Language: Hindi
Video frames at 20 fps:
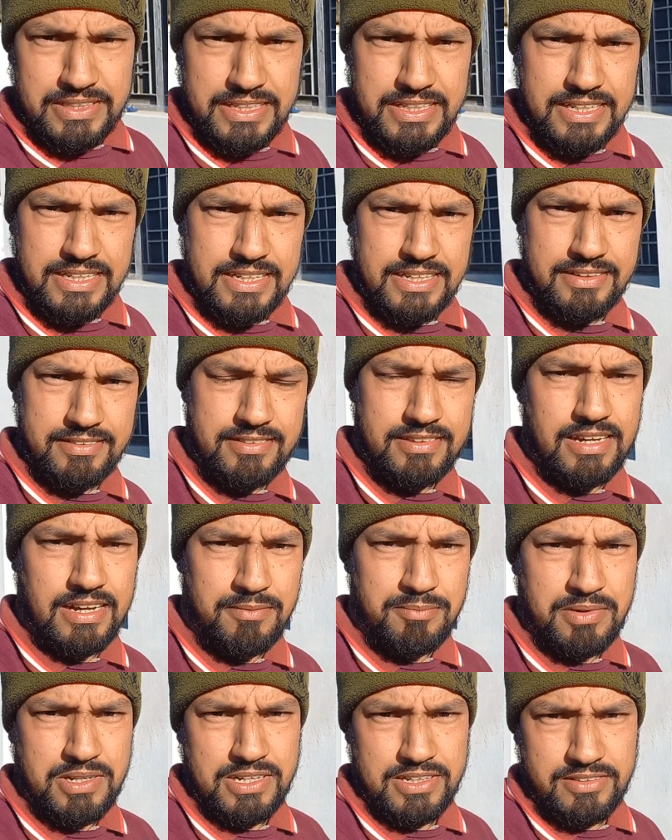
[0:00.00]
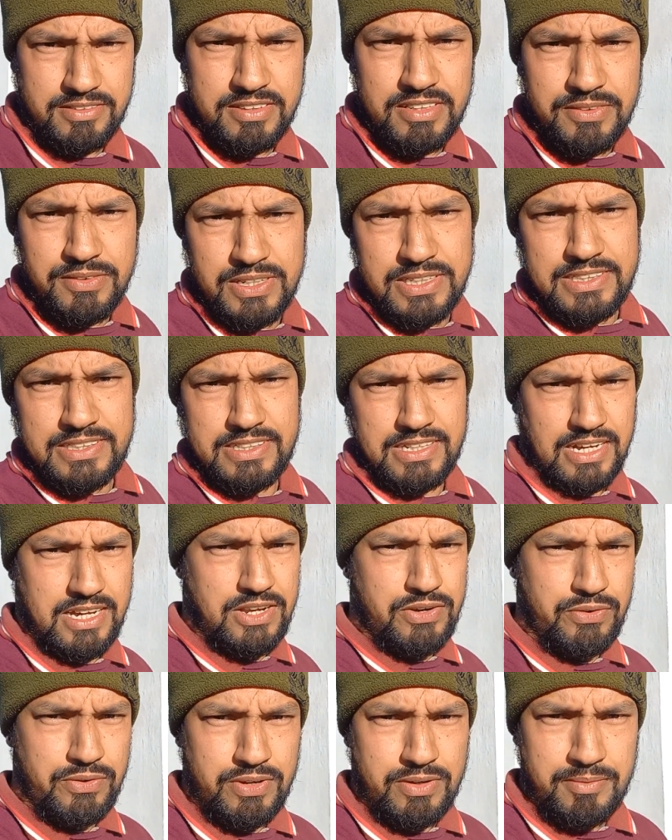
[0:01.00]
गए हैं शाम का सवा चार
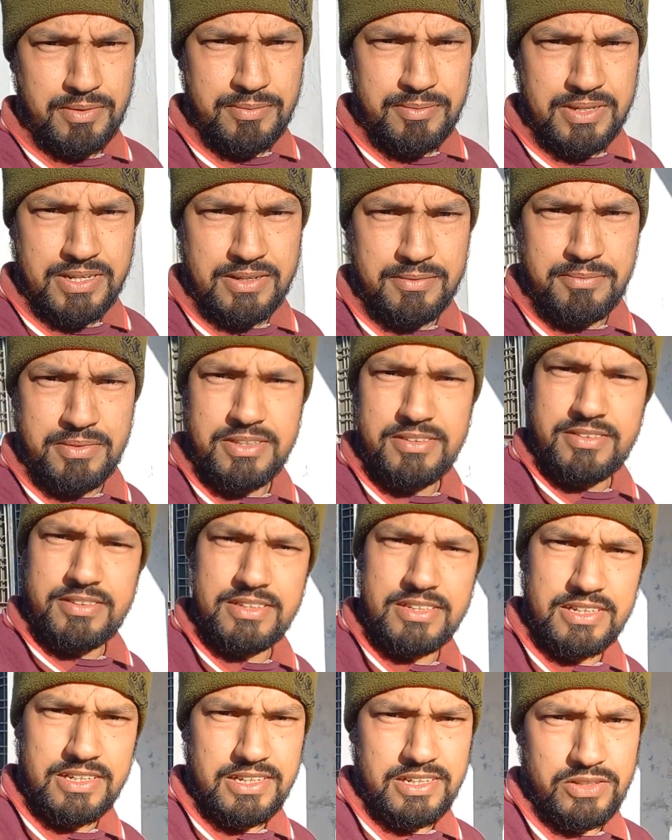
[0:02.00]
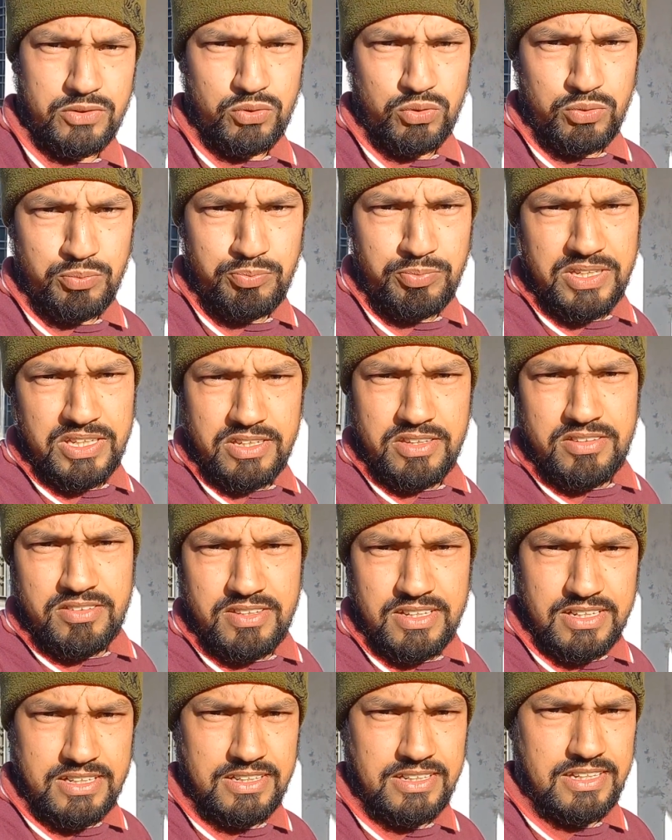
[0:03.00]
और अभी मैंने मस्त करके धूप भी
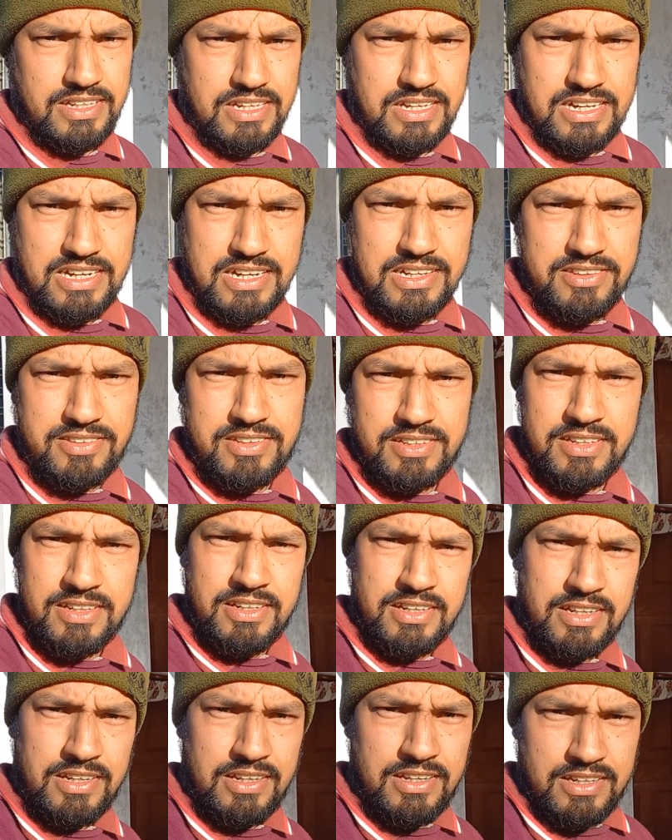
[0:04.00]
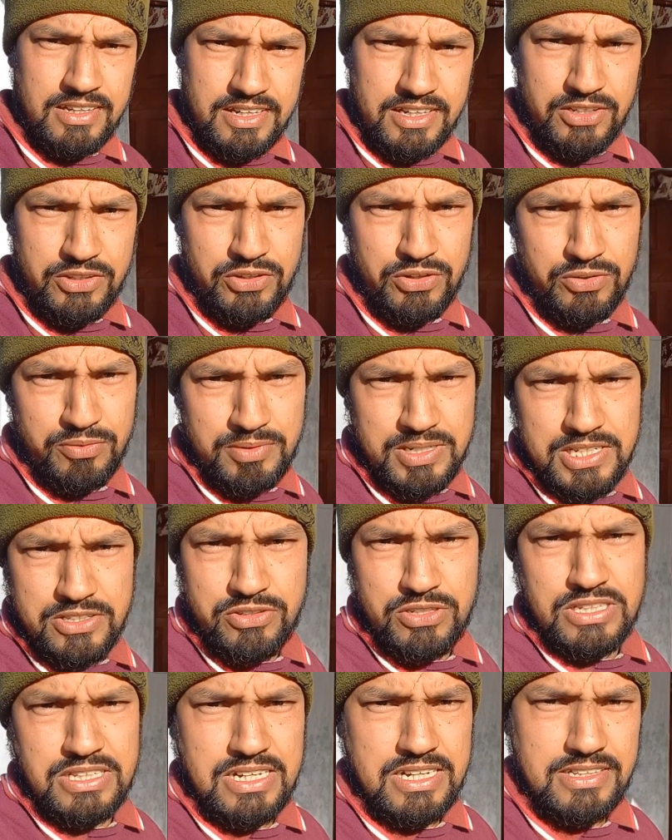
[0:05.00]
सेक ली है आज कई दिनों बाद जो
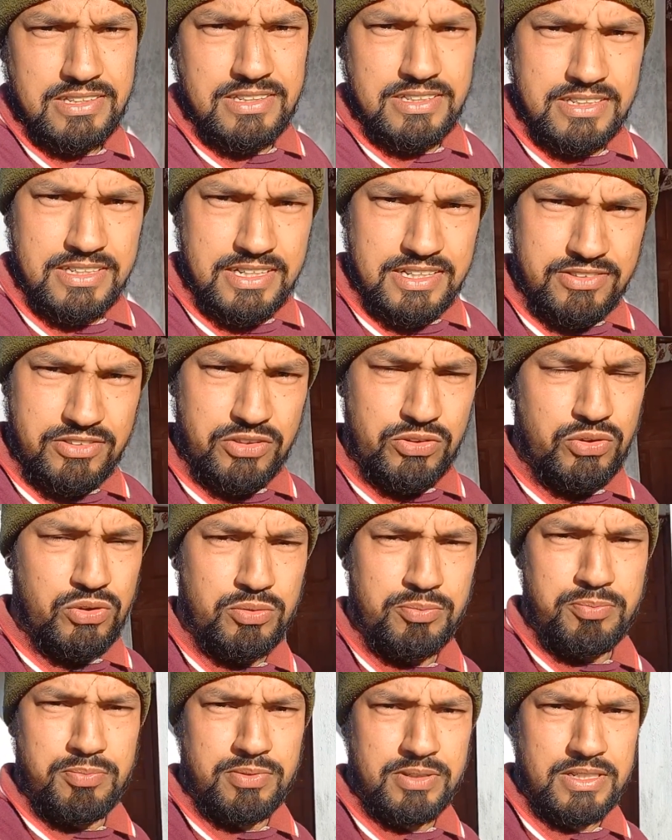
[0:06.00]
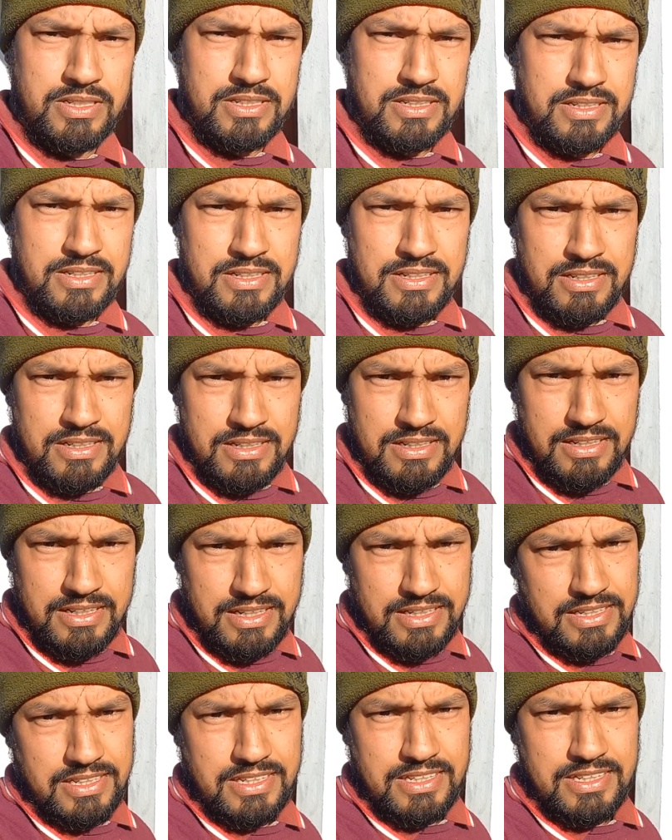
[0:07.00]
है आज ऐसी धूप
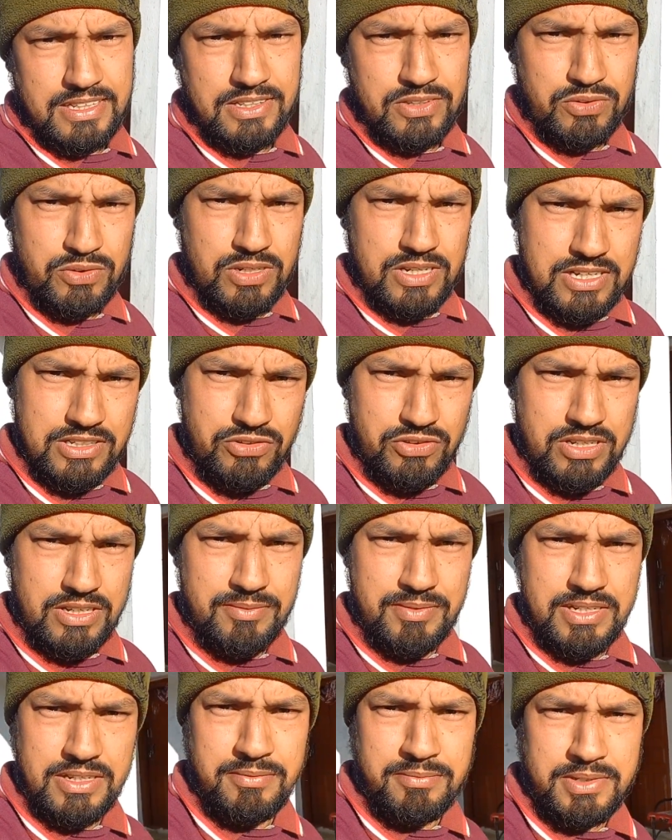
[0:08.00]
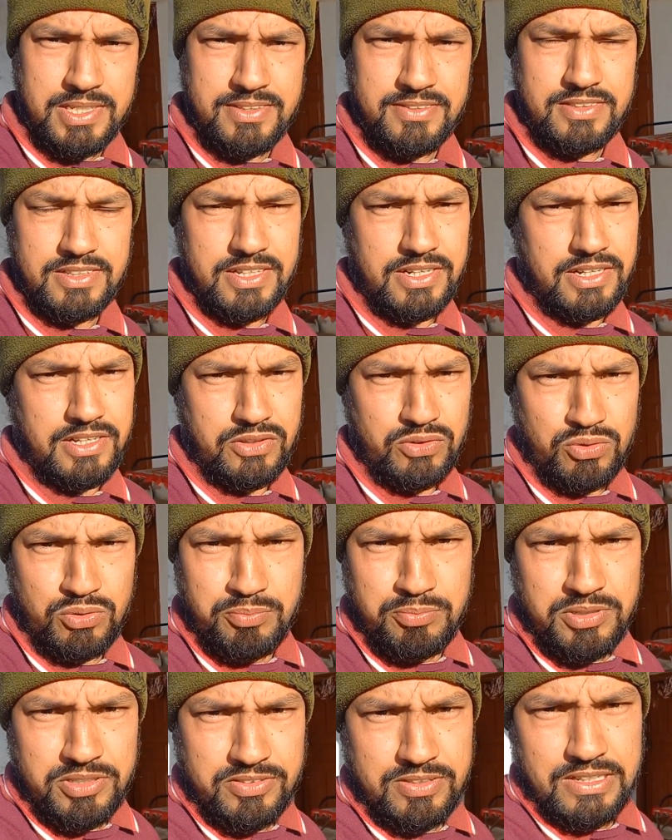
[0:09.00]
लगी तो आज जो है मैंने मस्त करके धूप
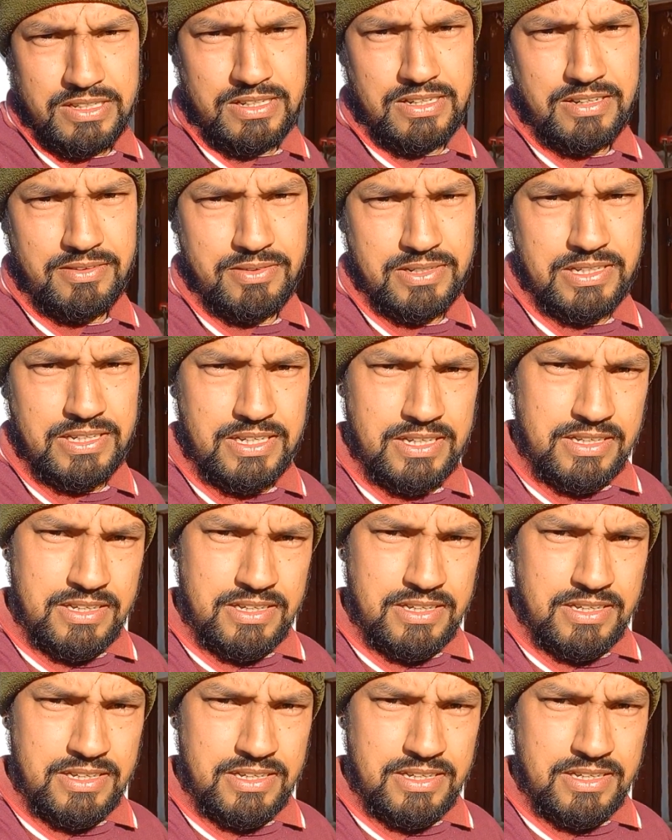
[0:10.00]
भी सेक ली भाई